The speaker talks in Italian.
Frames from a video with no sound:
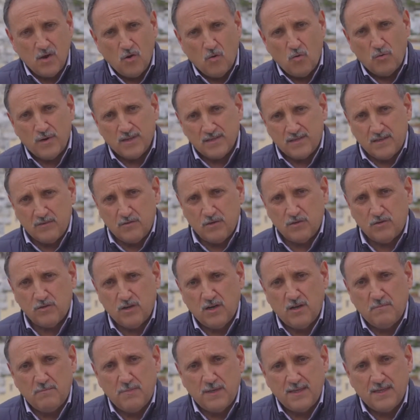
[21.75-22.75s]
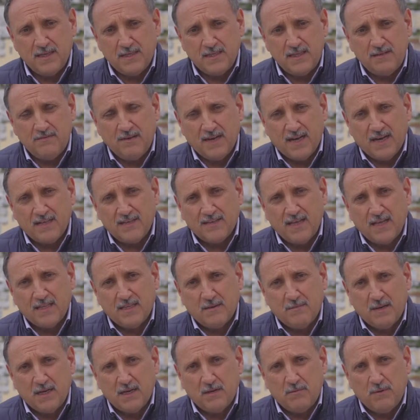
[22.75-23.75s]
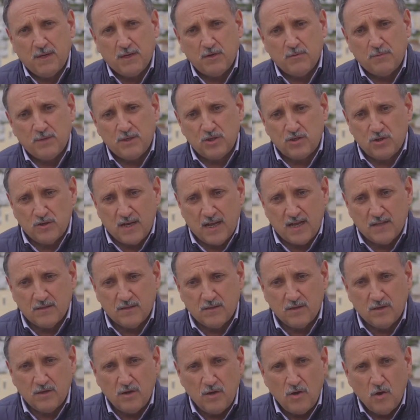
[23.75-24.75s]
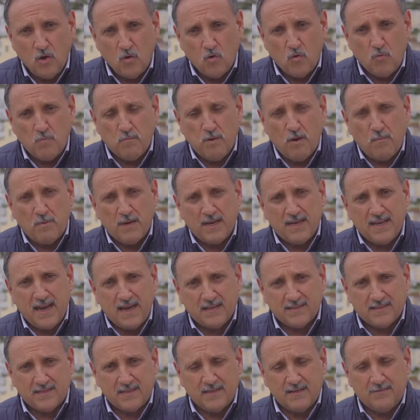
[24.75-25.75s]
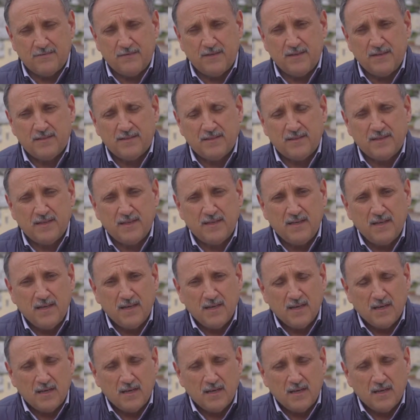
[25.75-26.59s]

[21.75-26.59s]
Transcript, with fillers: Una situazione abitativa che è andata mano a mano peggiorando un po' per gli alti, fitti,